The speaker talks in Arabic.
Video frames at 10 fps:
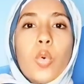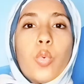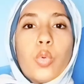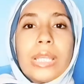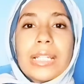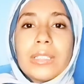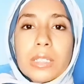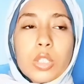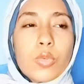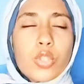ودخلت
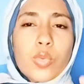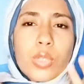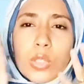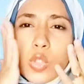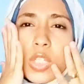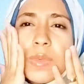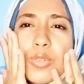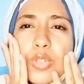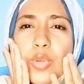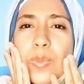تغسلوا بشرتكم تحسوا كده
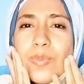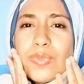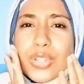بشرتكم